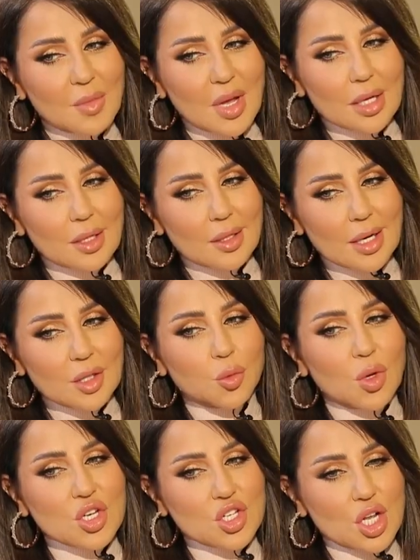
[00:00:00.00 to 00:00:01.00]
بين
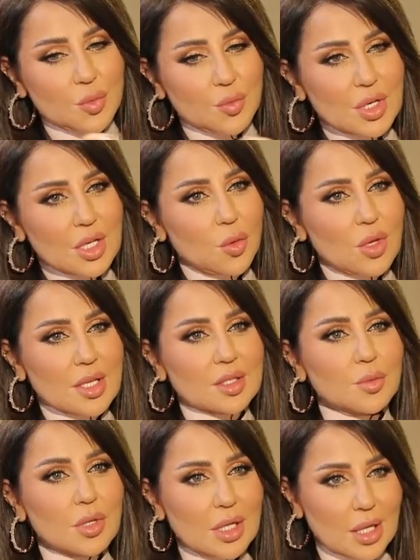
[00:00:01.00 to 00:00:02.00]
ردوى الشربيني
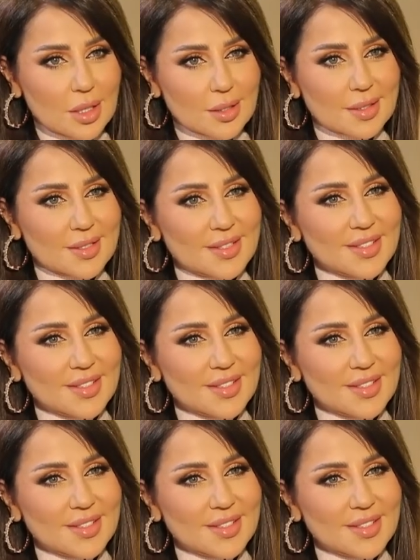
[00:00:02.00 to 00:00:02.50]
وياسمين عز